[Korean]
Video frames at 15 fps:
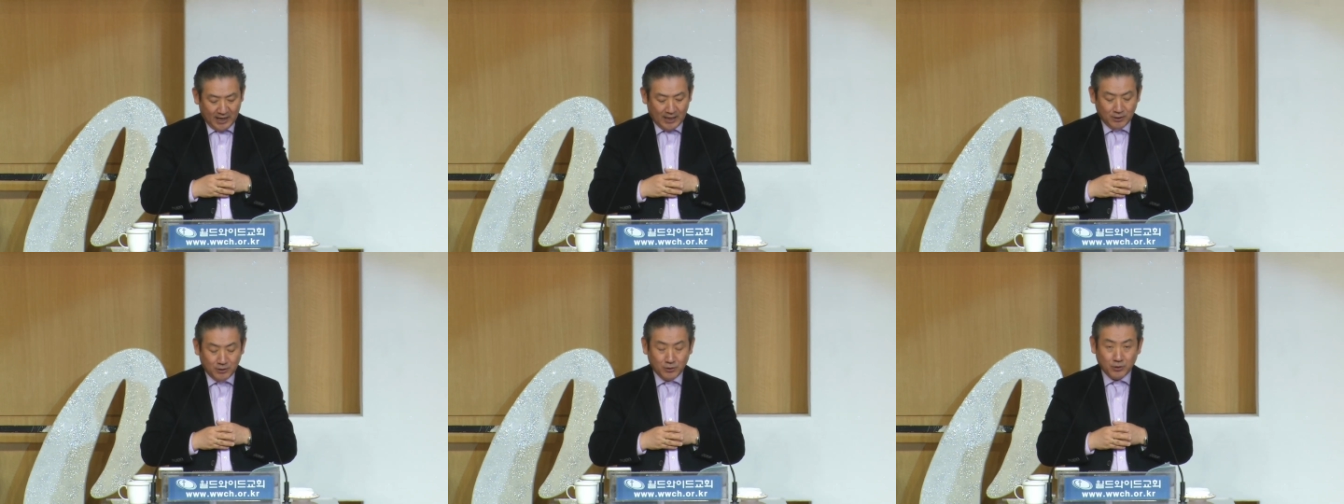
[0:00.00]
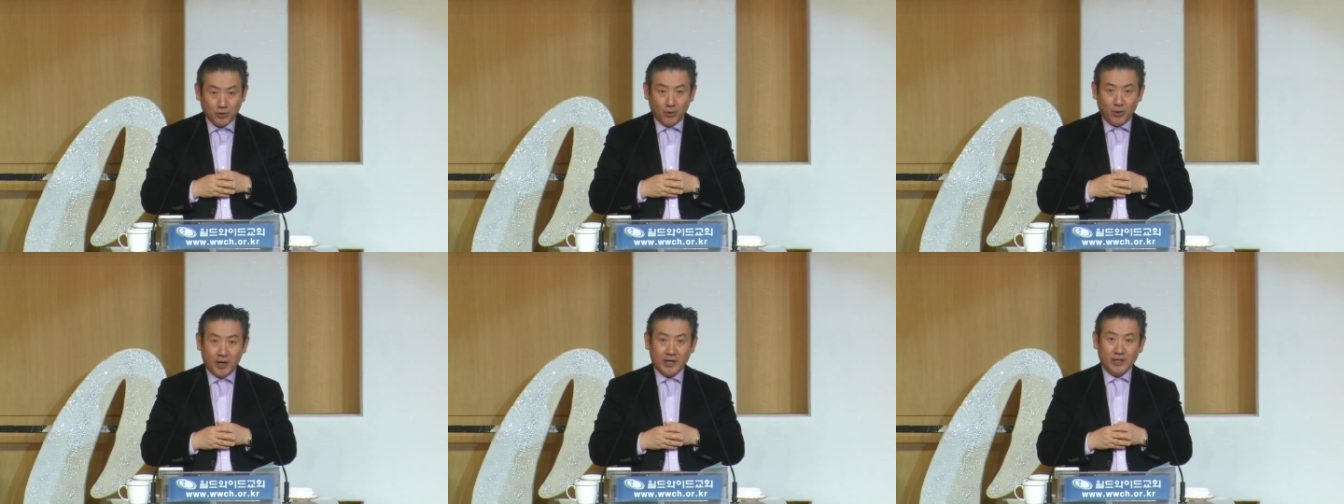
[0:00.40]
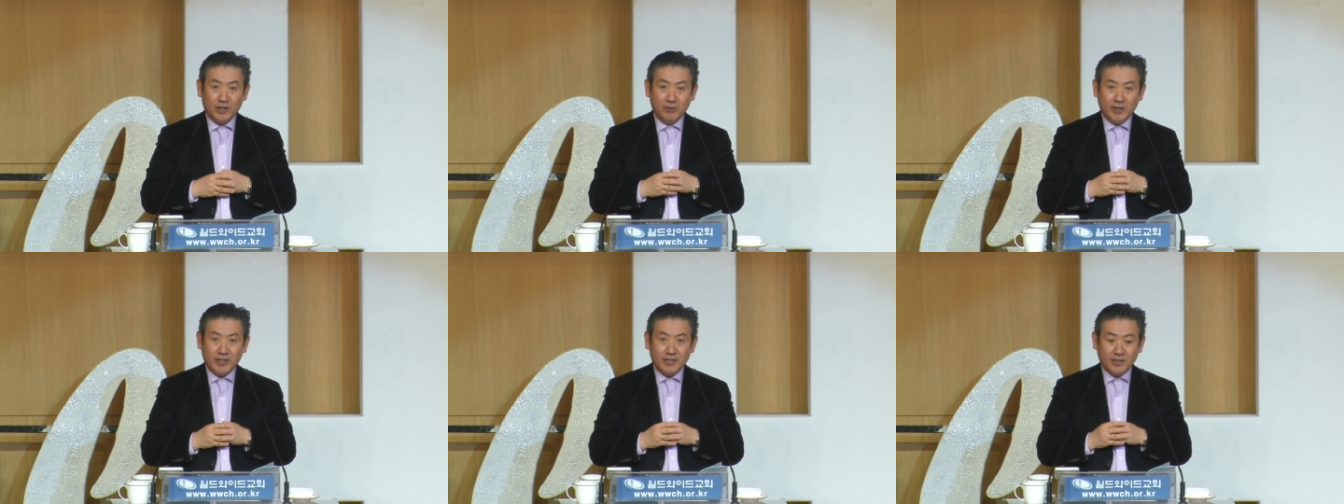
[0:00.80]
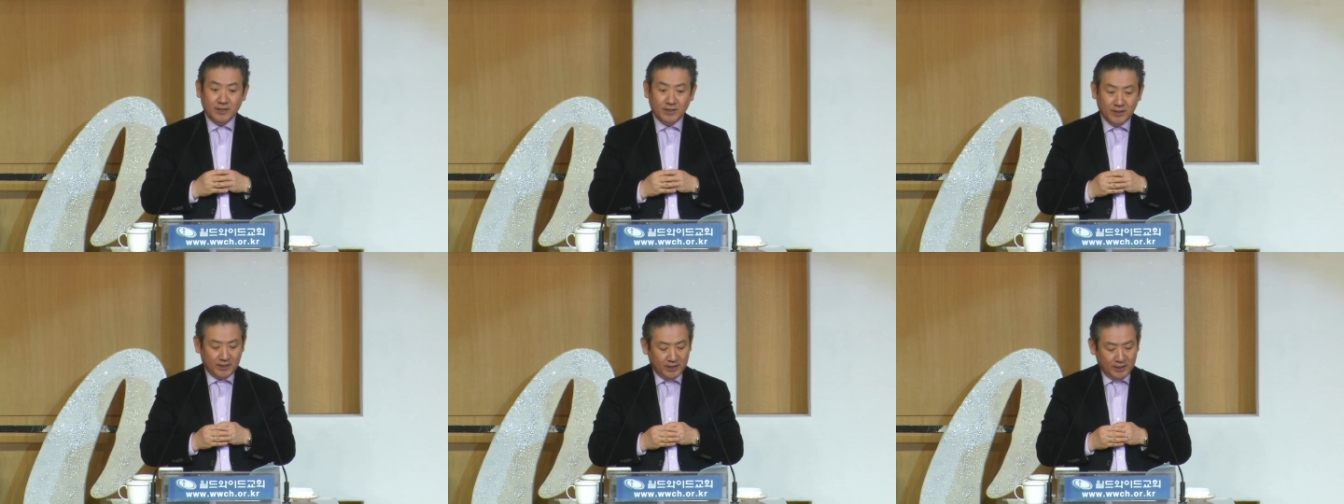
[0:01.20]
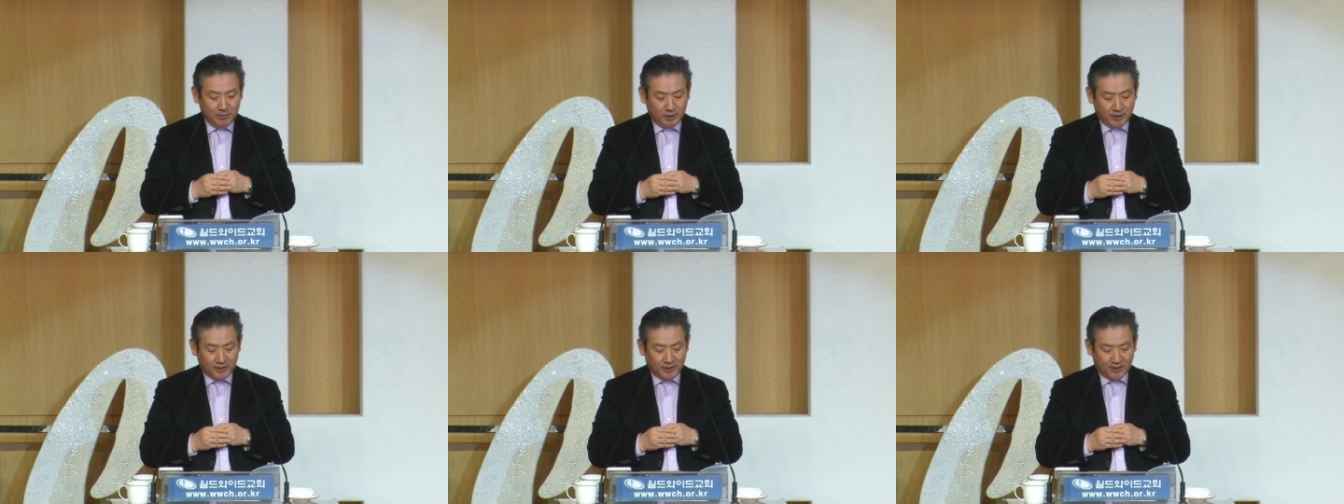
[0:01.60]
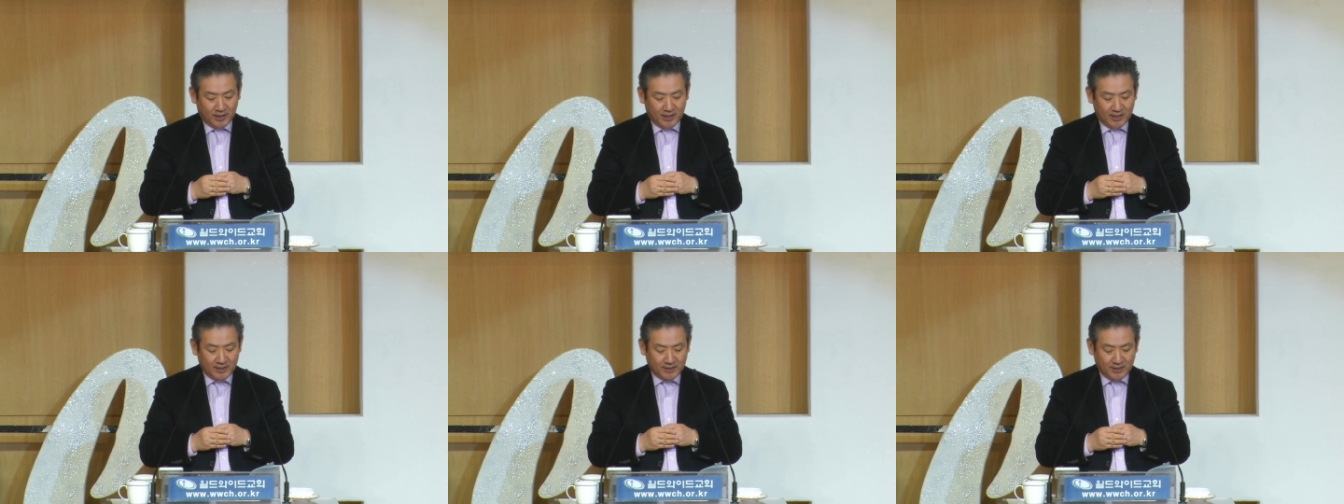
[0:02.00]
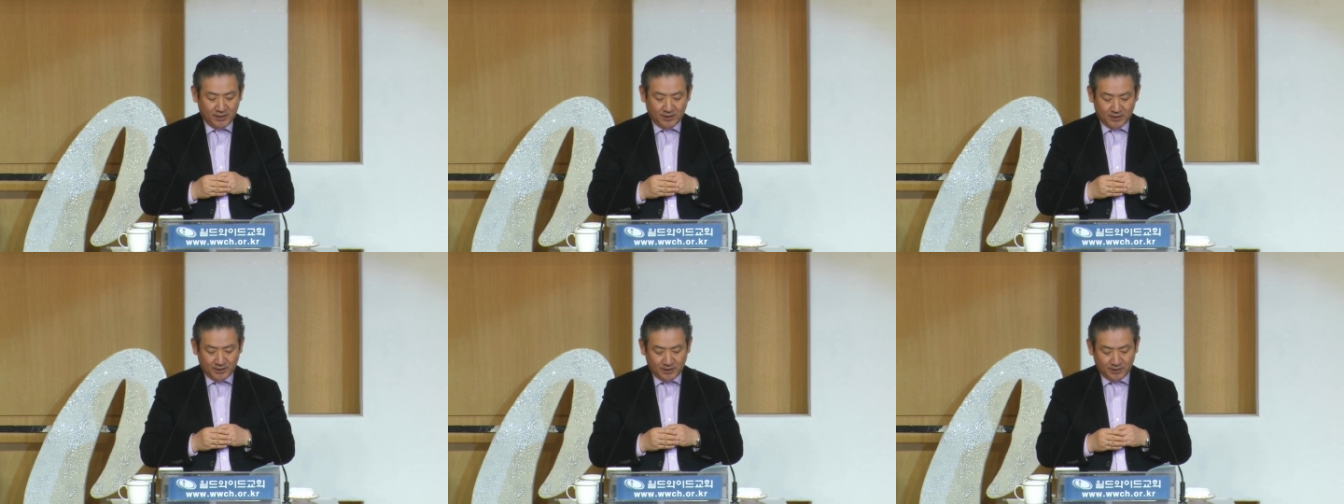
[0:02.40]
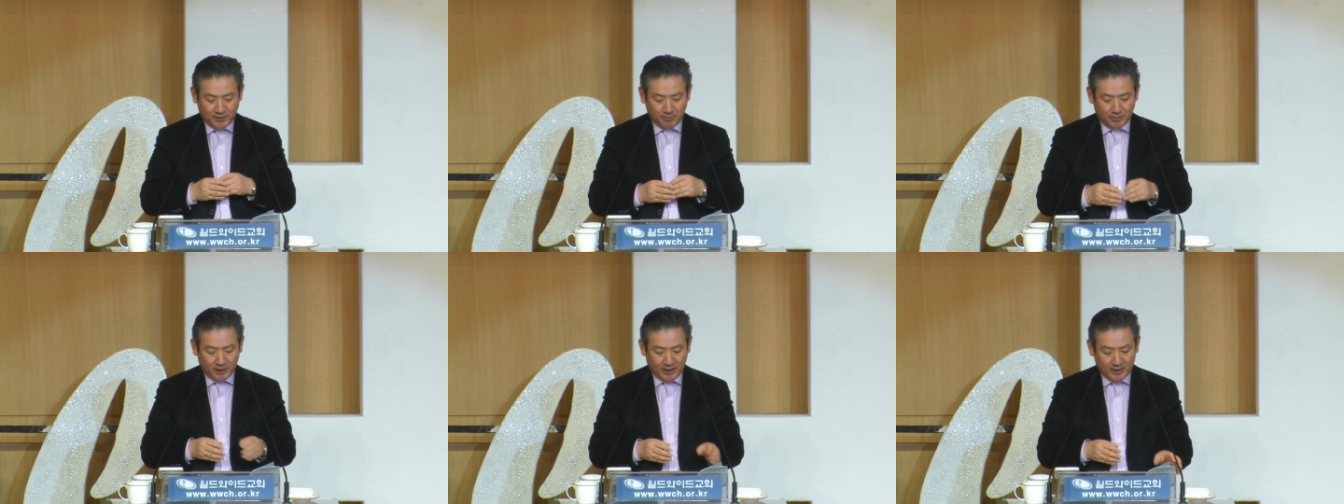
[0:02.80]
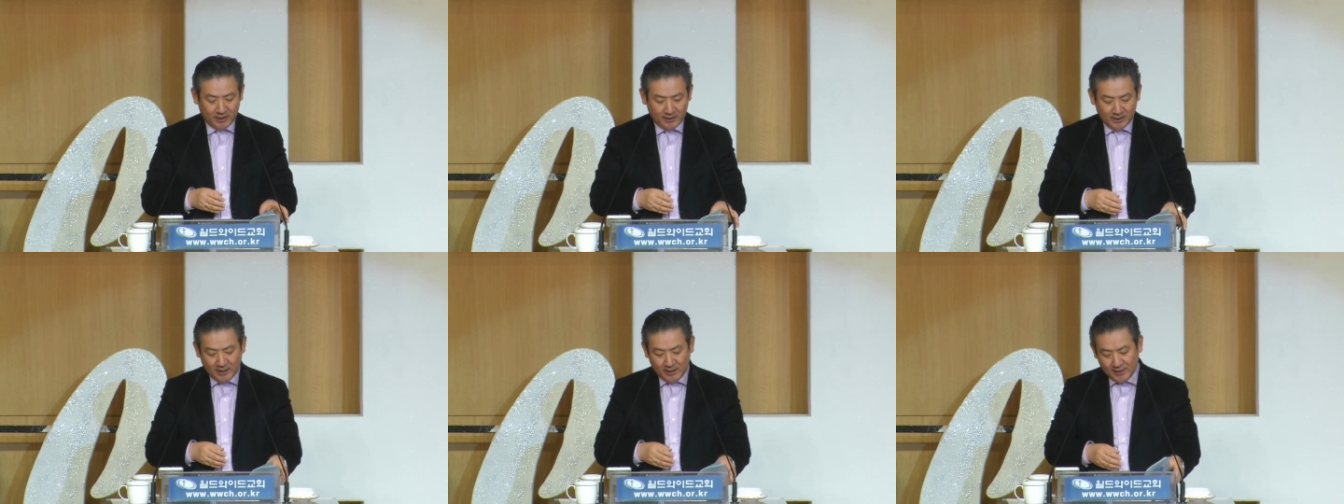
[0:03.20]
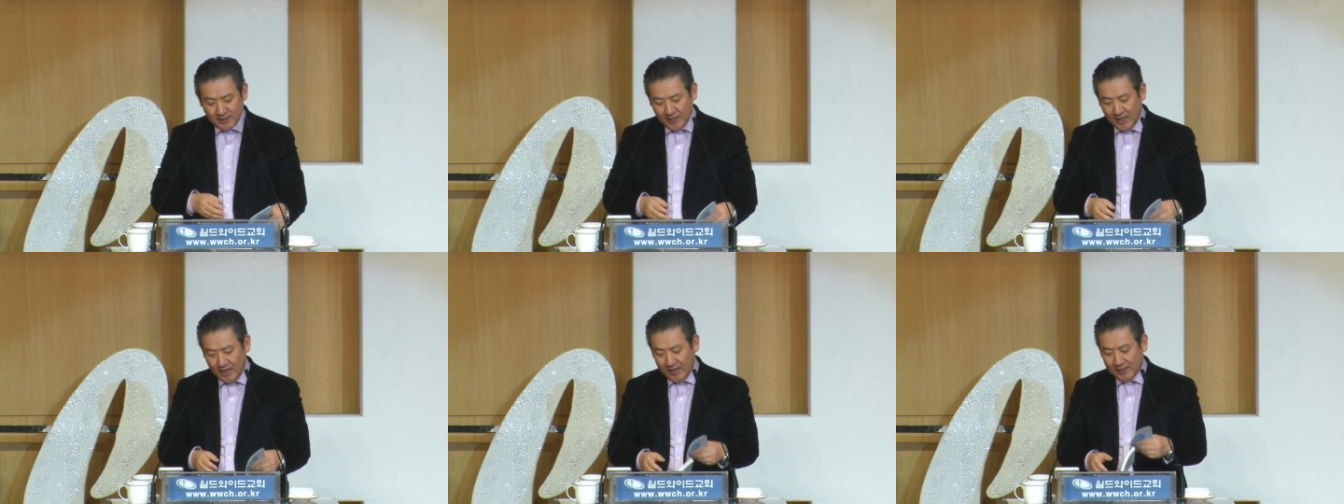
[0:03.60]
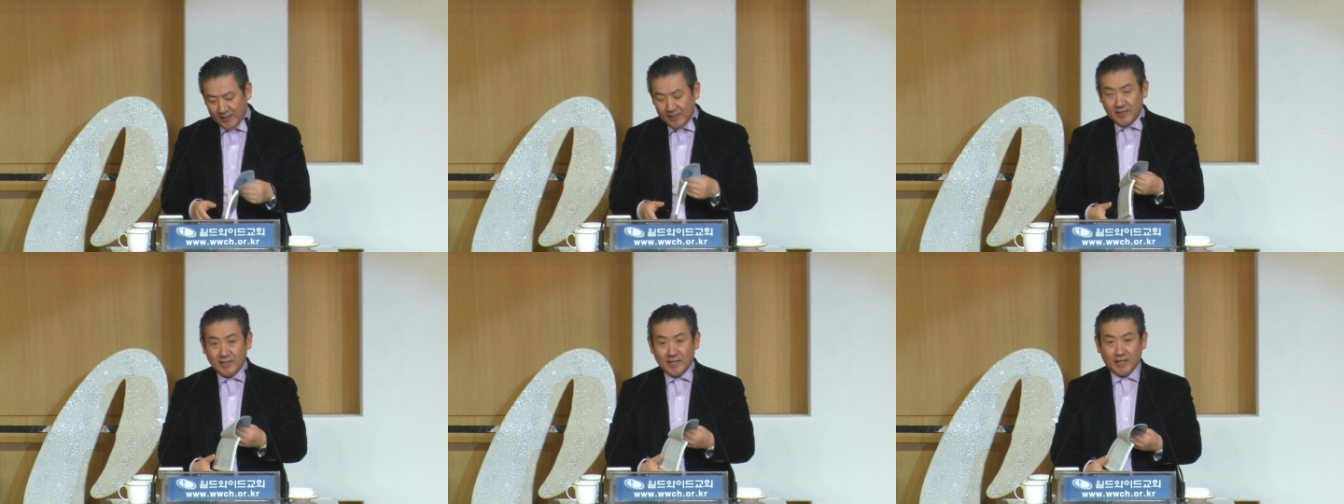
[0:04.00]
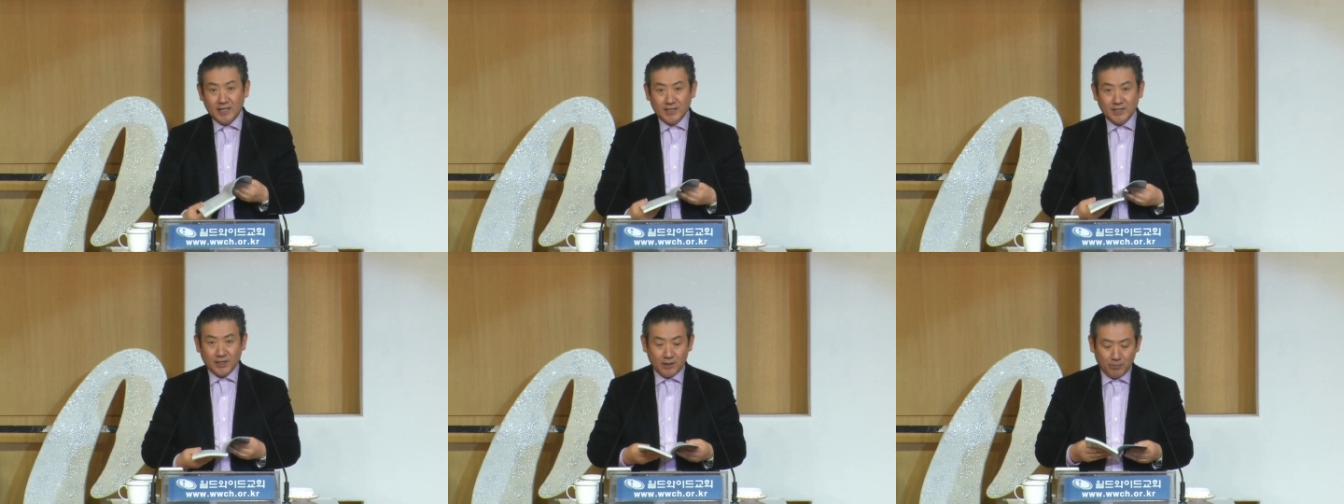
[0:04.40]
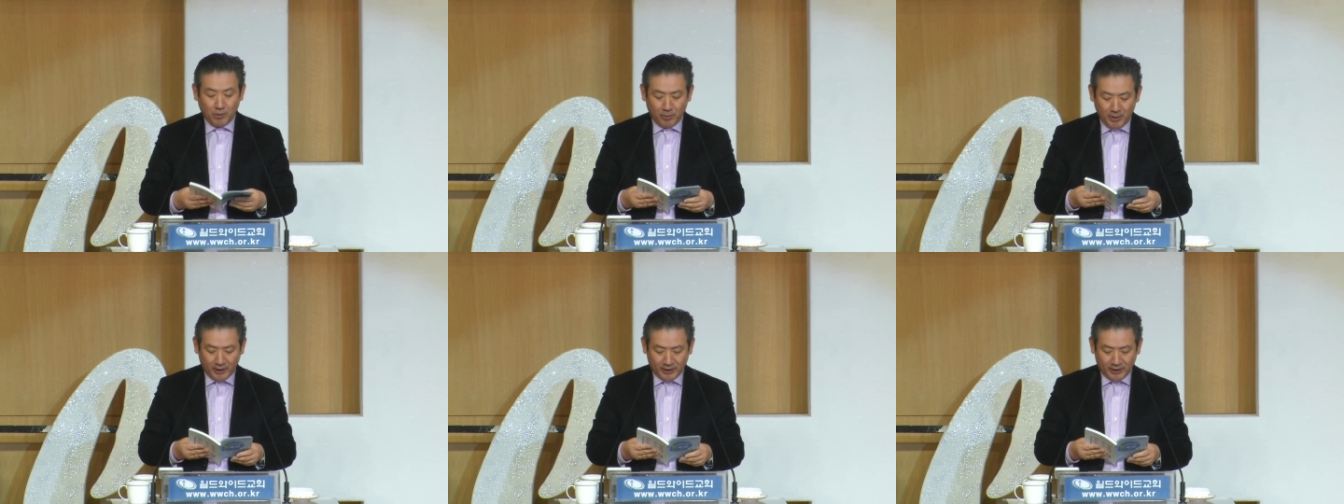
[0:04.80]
강조하기 위해서 히브리서가 쓰여졌습니다. 자, 1장 1절을